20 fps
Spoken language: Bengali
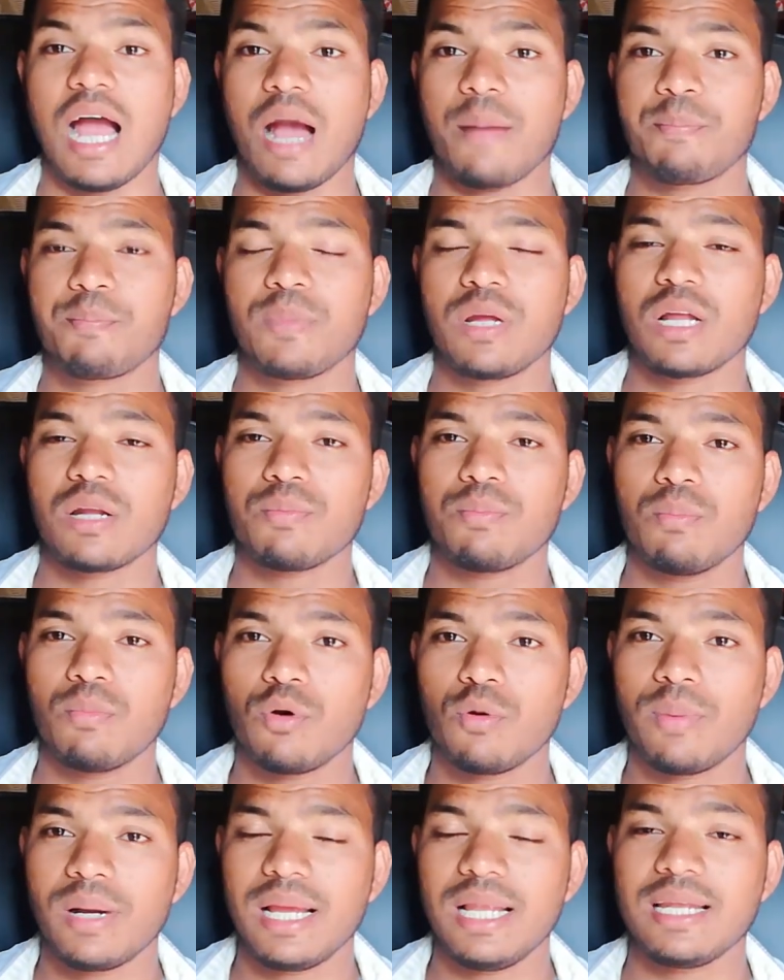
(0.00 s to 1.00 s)
আপনার
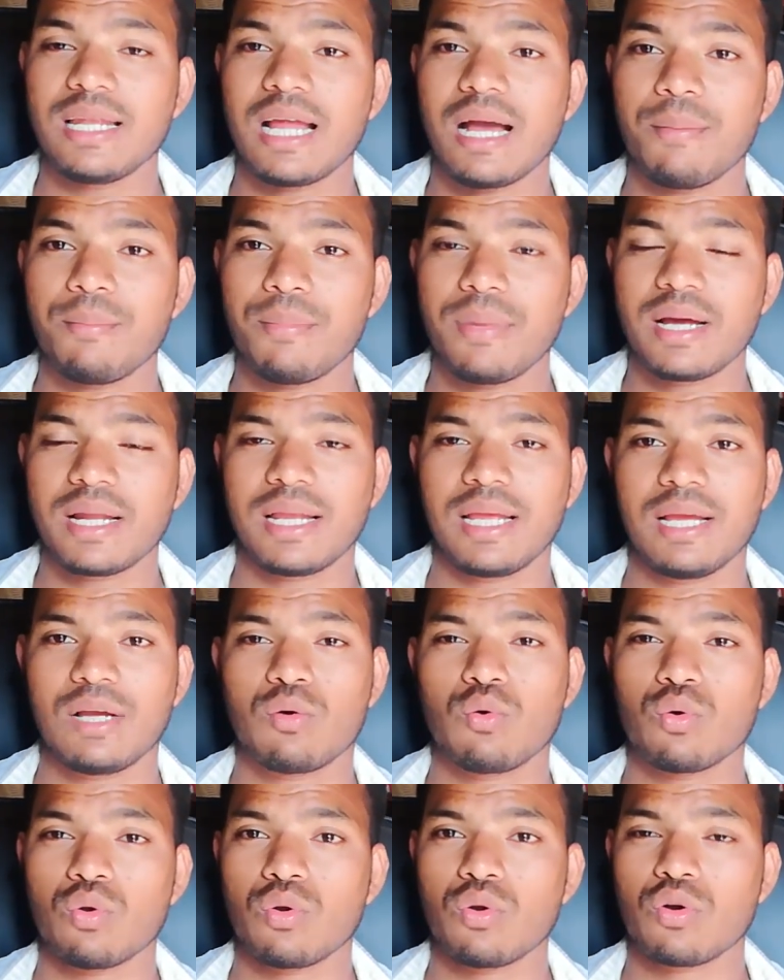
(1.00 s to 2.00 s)
মোবাইল নাম্বারে
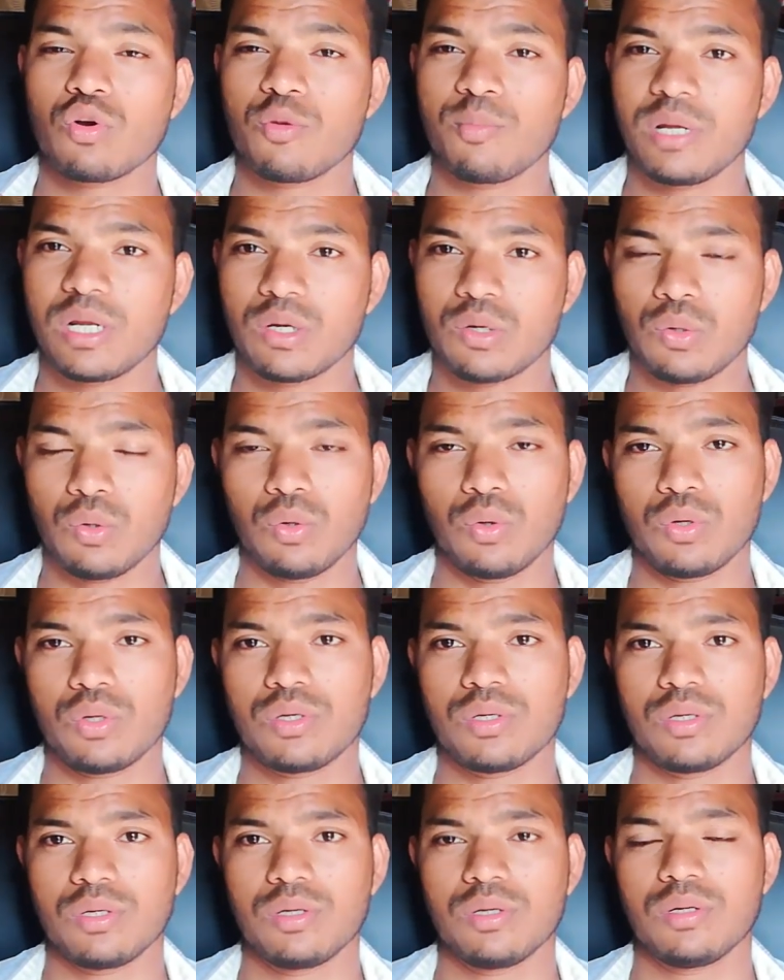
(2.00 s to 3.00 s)
কোনো রকমের কোড
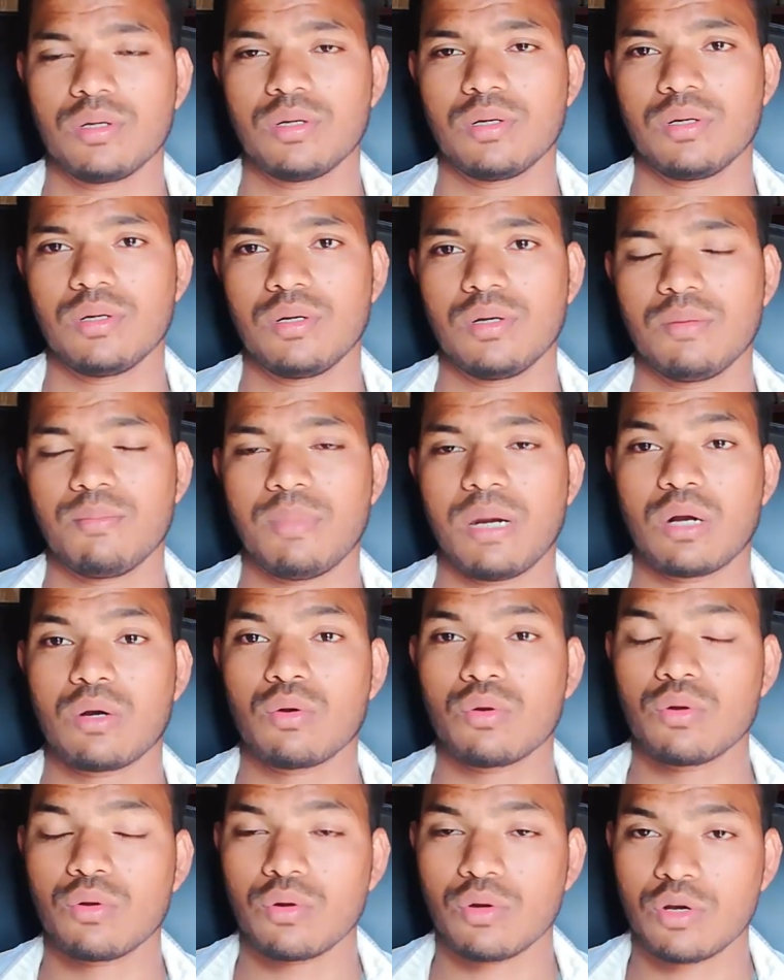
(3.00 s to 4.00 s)
বা
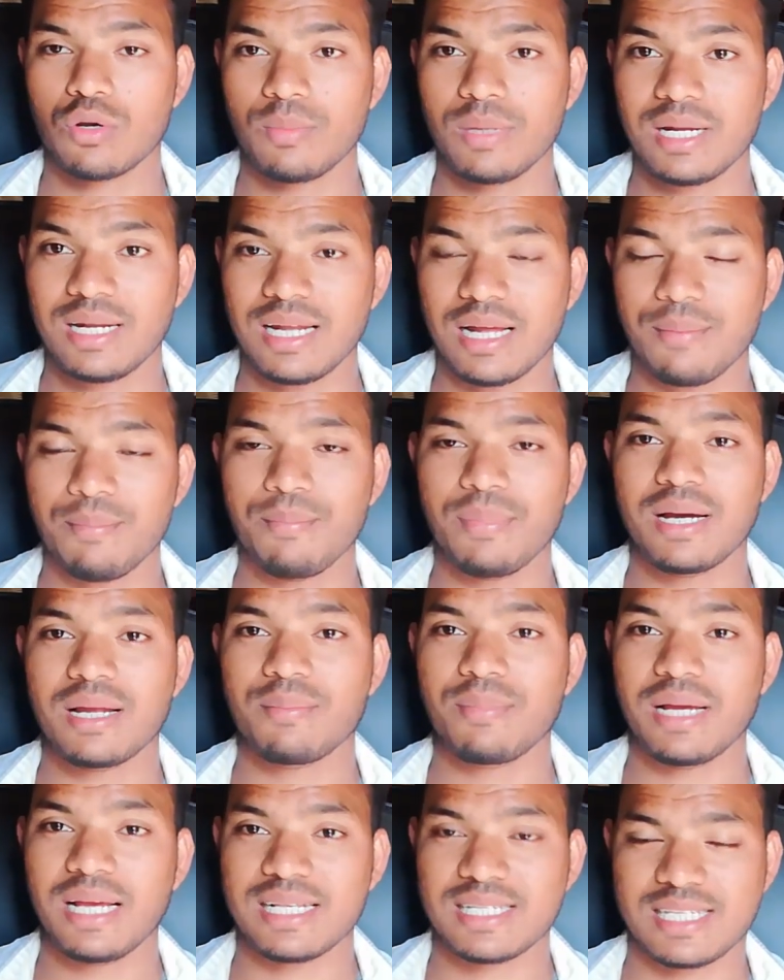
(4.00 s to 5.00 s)
কোনো রকমের নাম্বার
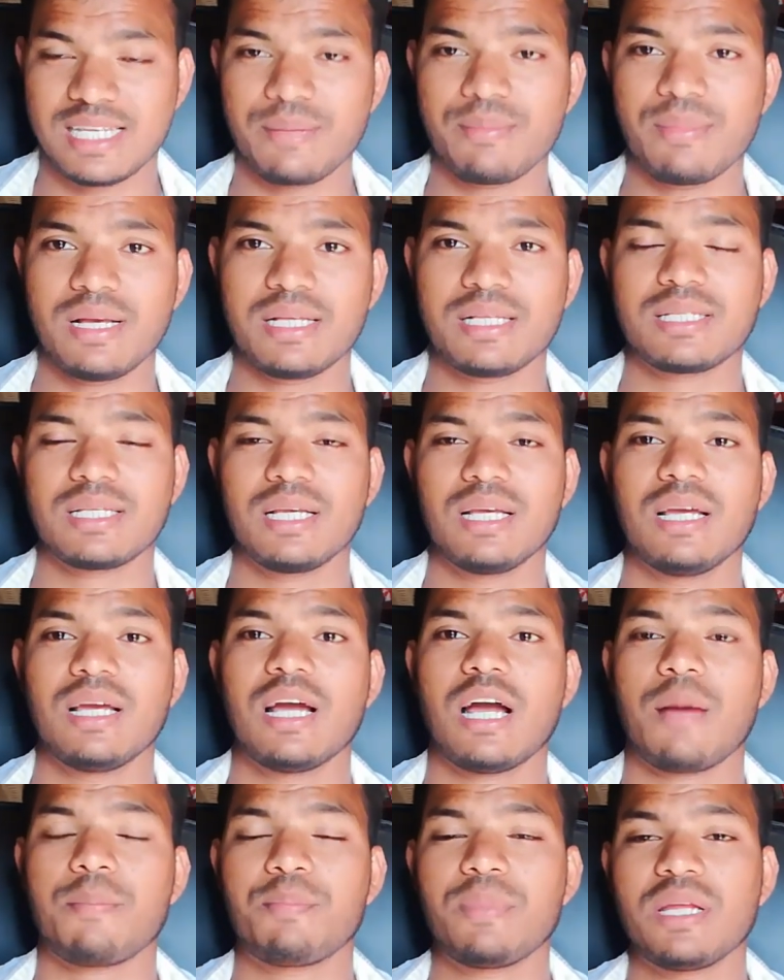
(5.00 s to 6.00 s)
বা এস এম এস
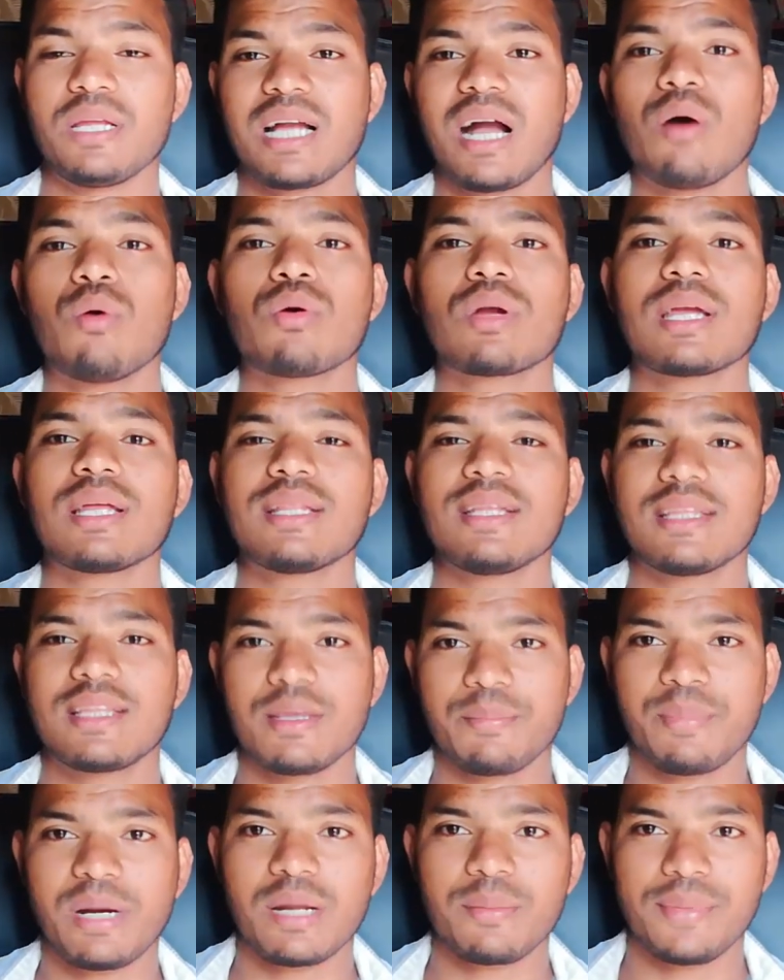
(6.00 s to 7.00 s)
আপনি কাউকে
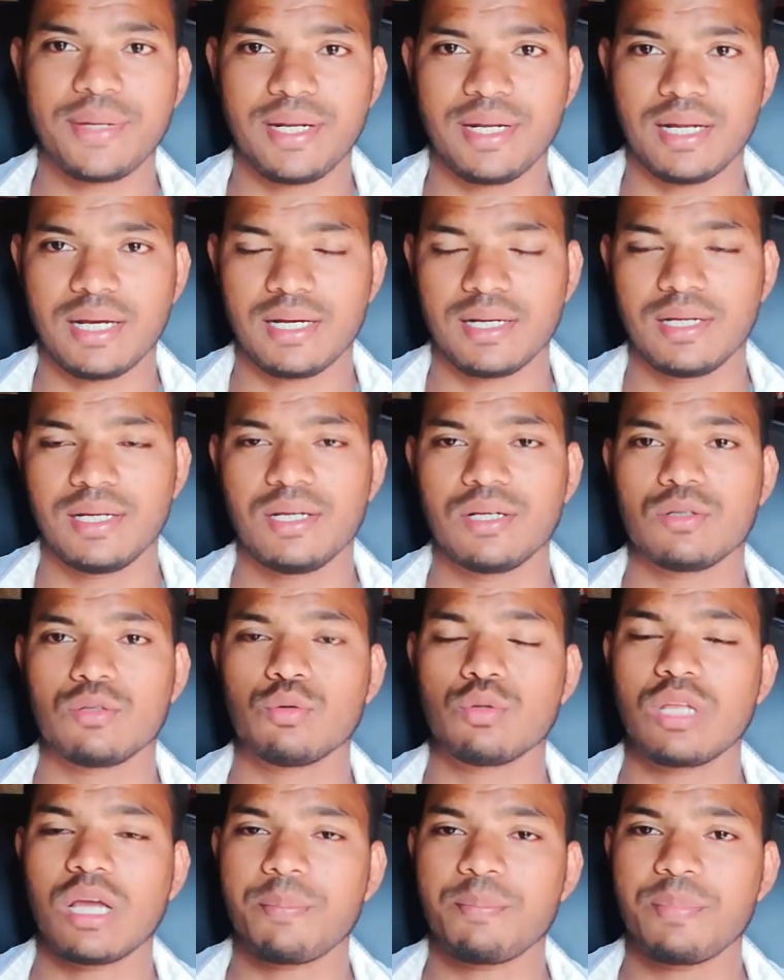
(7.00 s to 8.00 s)
দিতে পারবেন না
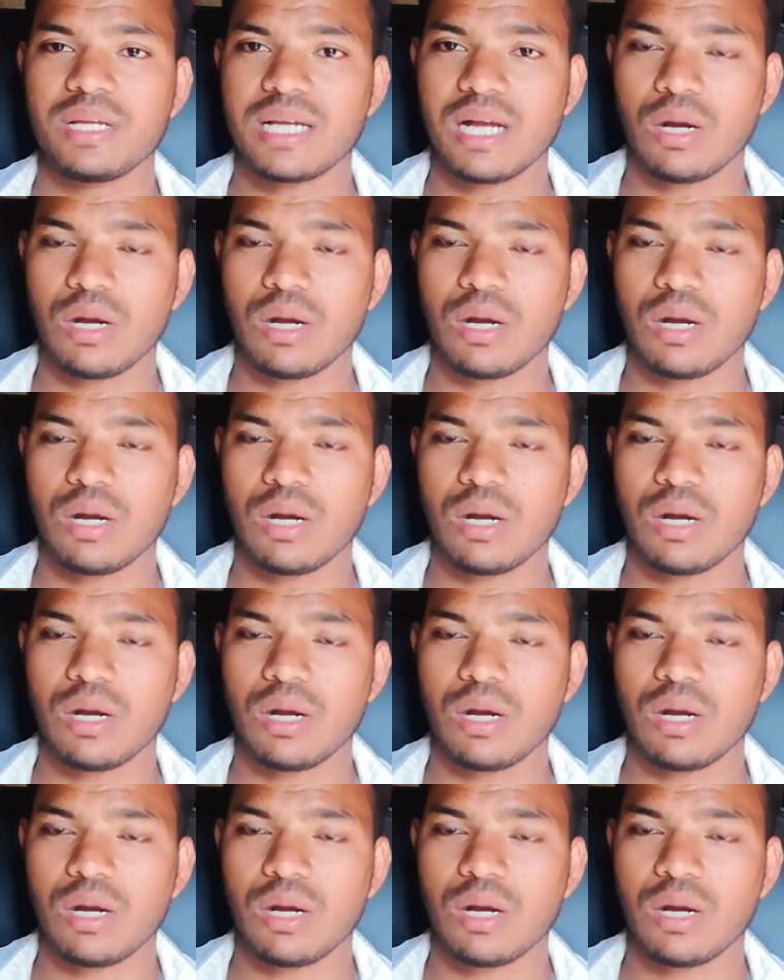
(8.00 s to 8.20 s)
যদি আপনি